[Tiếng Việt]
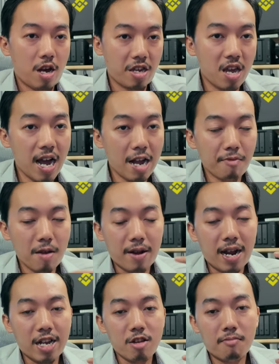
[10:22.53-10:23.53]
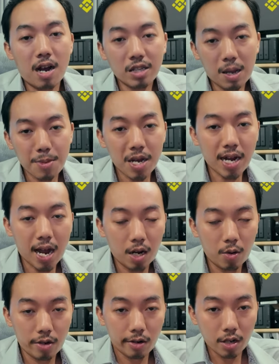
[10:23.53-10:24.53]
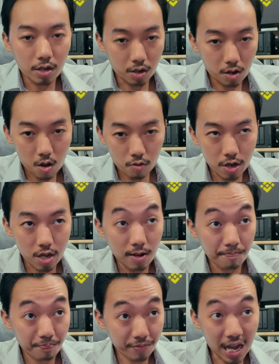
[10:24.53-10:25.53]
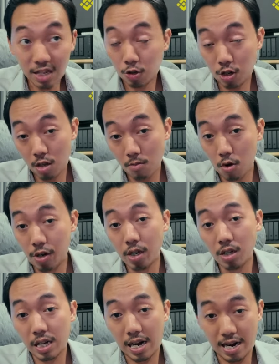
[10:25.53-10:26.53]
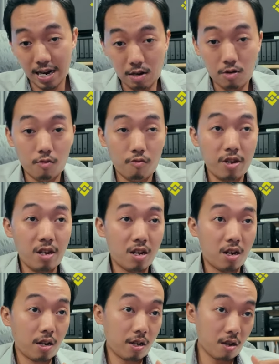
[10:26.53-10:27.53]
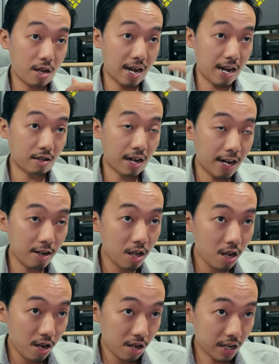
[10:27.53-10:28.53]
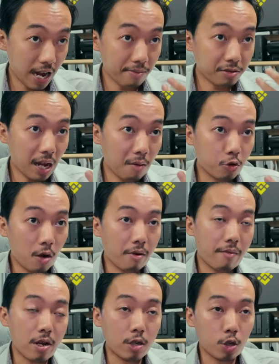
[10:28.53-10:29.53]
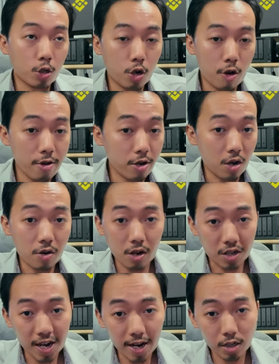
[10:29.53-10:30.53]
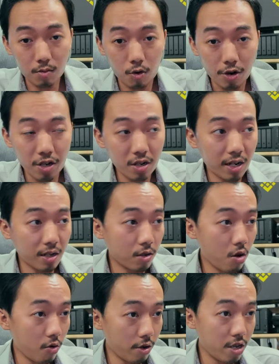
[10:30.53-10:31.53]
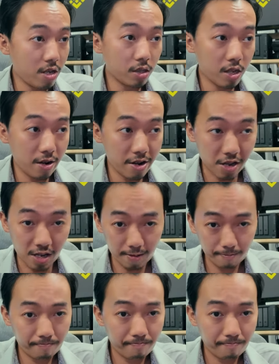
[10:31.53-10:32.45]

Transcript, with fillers: hay cái ai bài bài hai nhóm bán tàn ca lui được học thì ta chỉ nói tích 4 cái hai vì cái hai tháng cam sao cho là viếng so soi như này để thả cho mối nó thọc khí stealing